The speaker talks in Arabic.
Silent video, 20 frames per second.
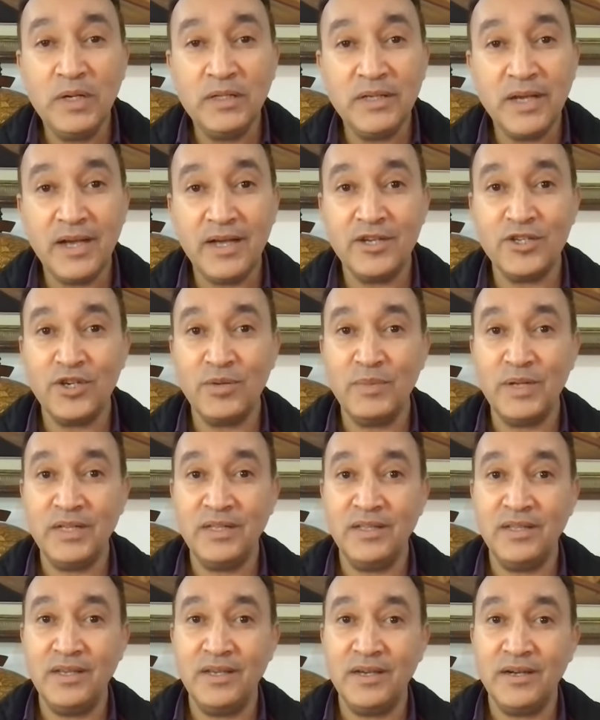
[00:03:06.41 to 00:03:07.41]
حتى حاجه
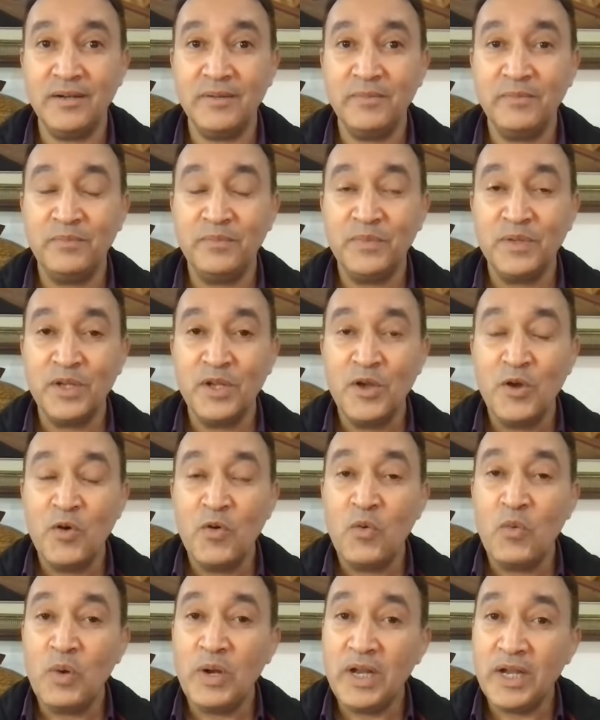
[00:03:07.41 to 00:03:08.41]
ماديه
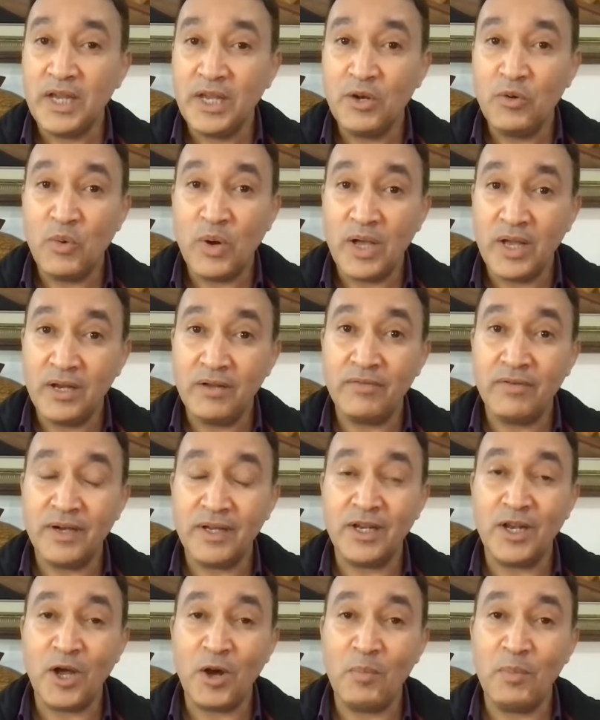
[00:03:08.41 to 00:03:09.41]
ولكن وانا في
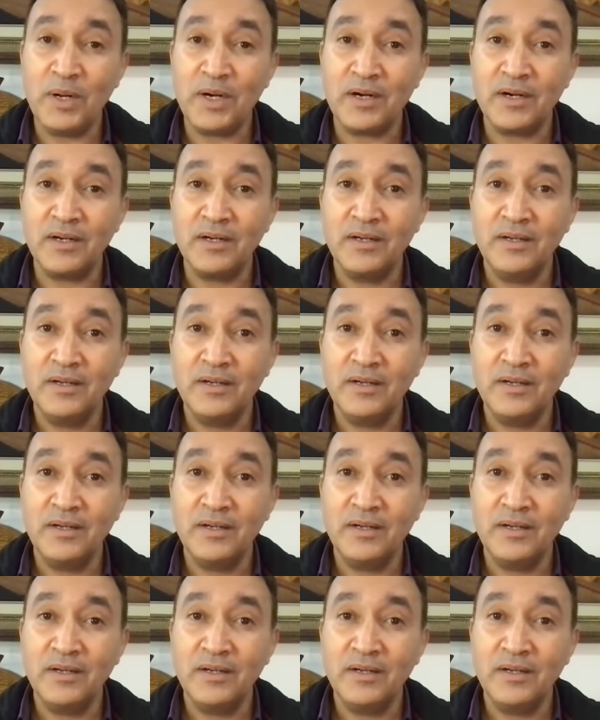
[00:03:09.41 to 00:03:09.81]
هاد العمر